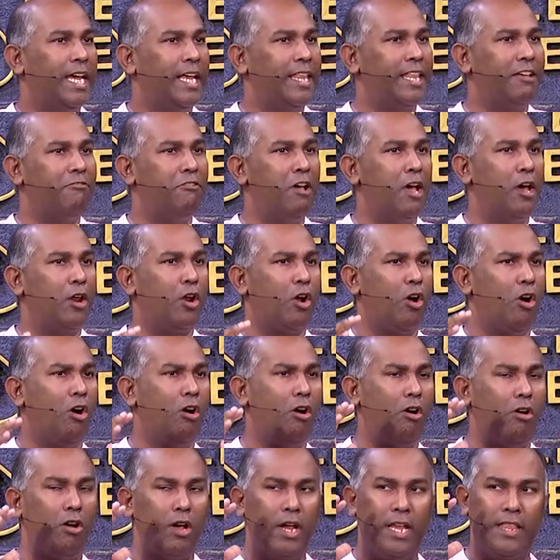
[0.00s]
இந்த
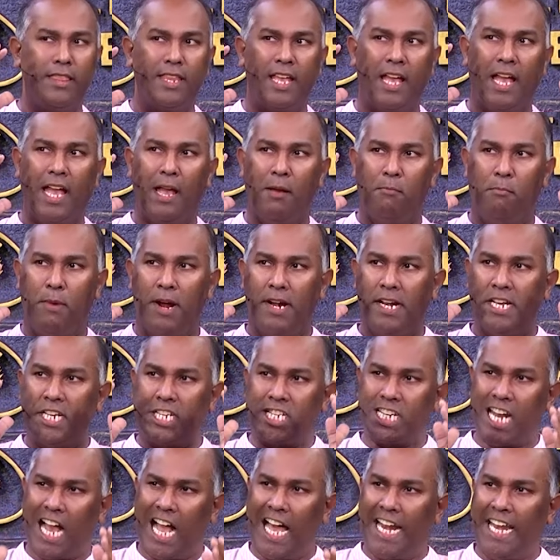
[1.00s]
வெறும் இந்த
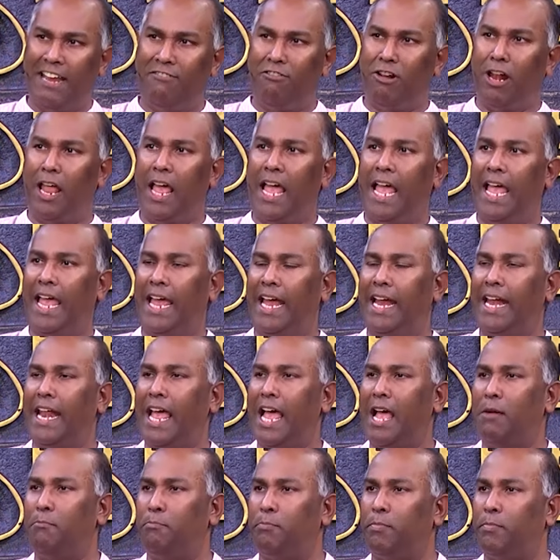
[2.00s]
மனுஷ அறிவில்
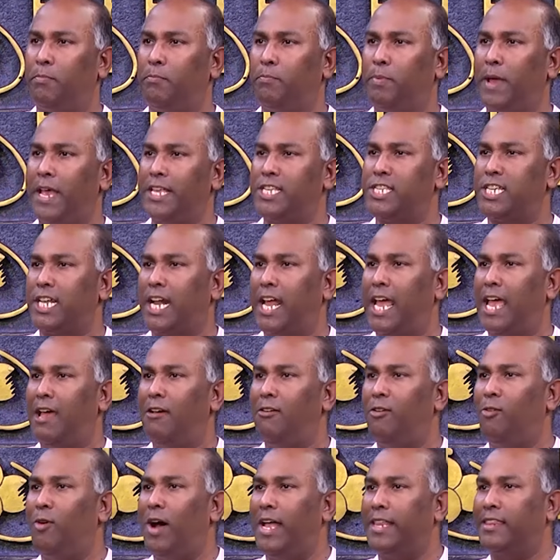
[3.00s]
நான் பேசுகிற
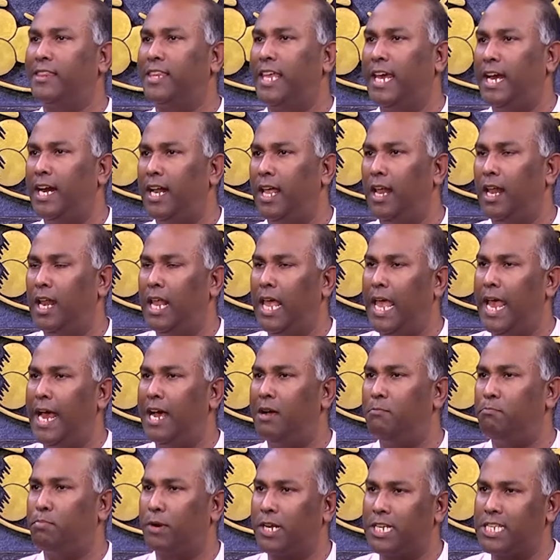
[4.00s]
வார்த்தைகள் அல்ல
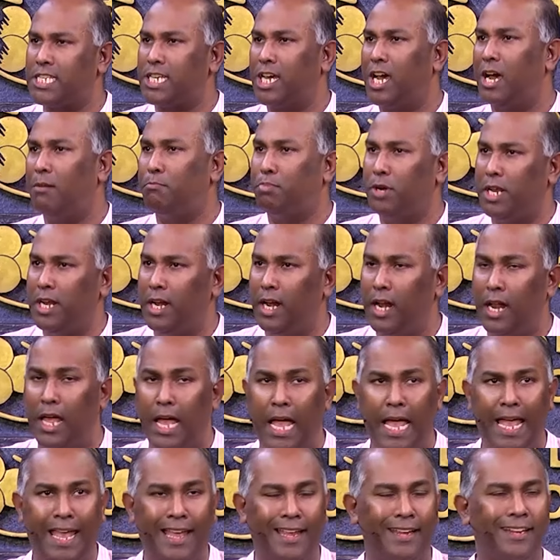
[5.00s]
எங்கள் பிரசங்கம் அப்படி
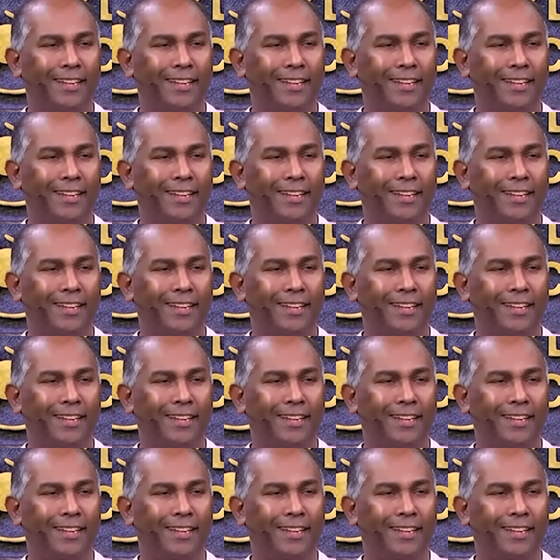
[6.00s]
இல்லை